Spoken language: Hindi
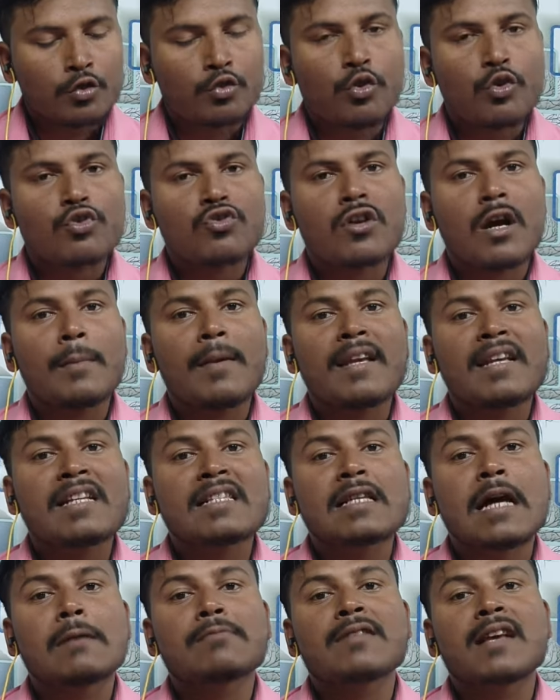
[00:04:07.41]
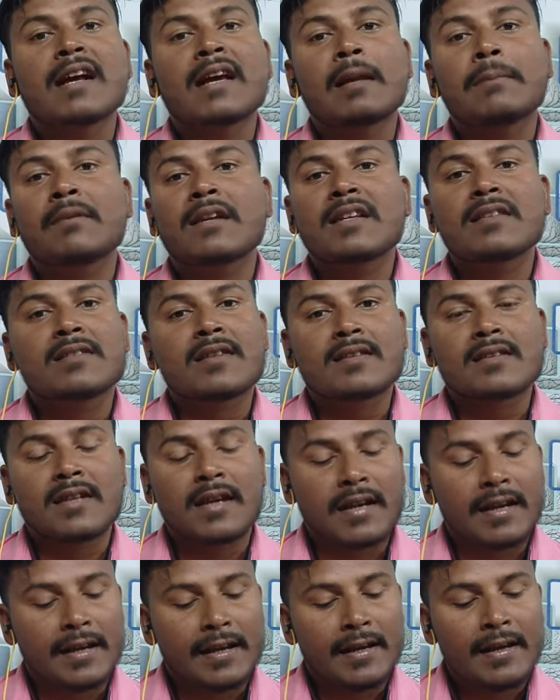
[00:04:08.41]
दोस्तों अब एक हिसाब से अगर हम डिस्कस
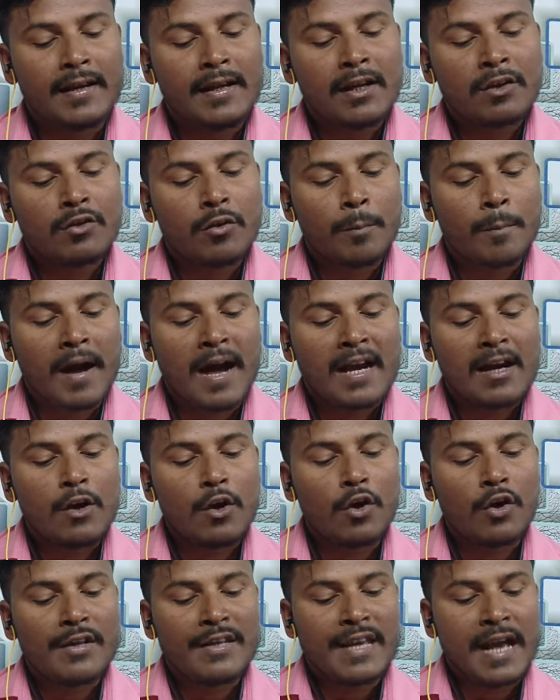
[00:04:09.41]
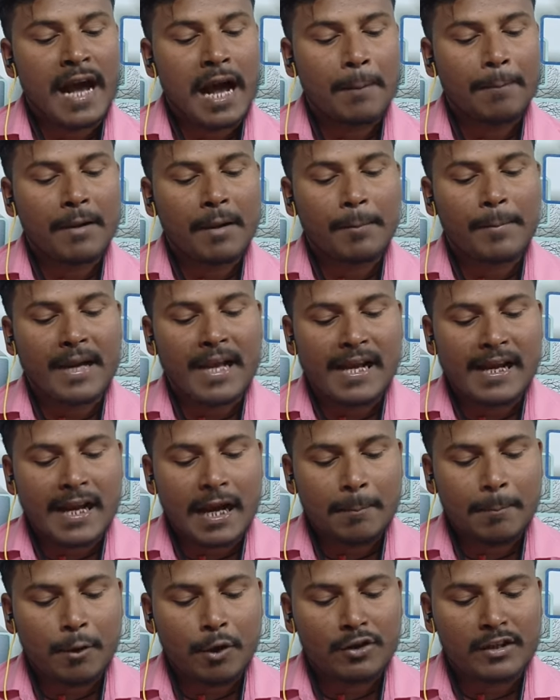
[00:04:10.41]
करें तो मान लो यहाँ पर बैंक
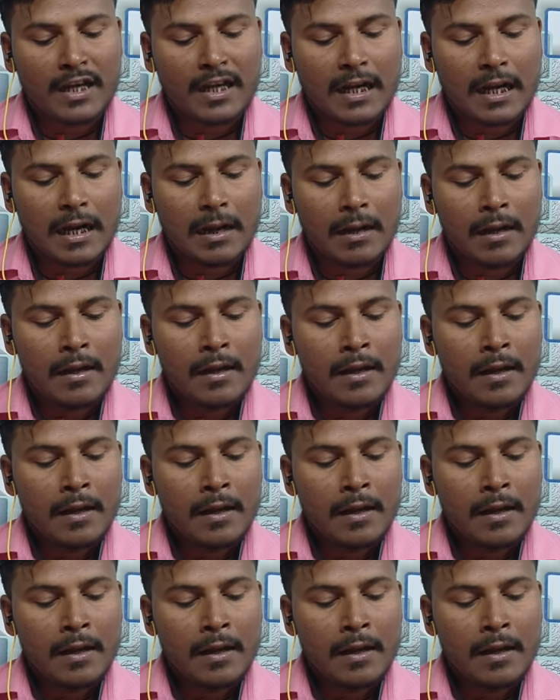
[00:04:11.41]
ऑफ बड़ौदा का